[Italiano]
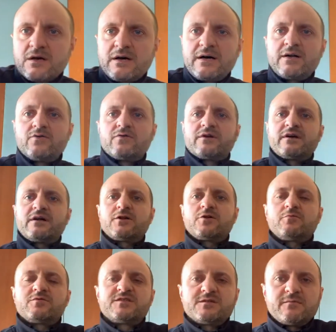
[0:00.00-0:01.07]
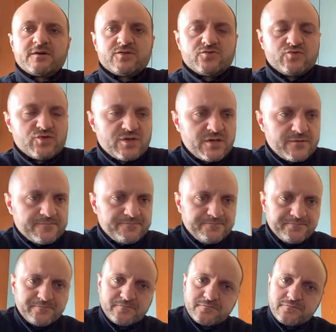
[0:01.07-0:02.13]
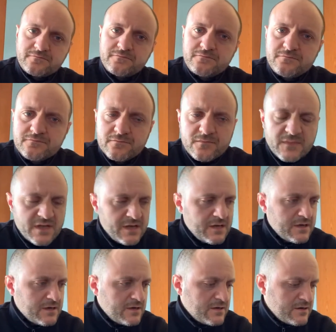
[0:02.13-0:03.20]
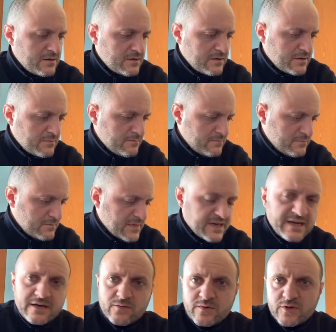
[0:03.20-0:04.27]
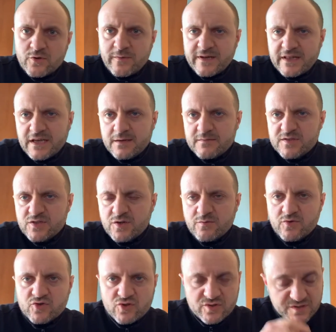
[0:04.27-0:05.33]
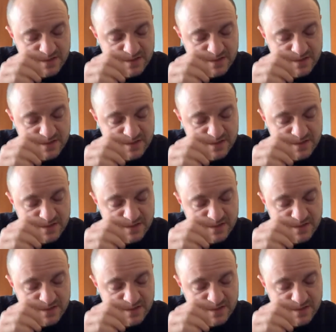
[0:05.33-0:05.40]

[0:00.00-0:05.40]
Allora, che altro possiamo aggiungere? Uh, magari alcune domande che mi sono posto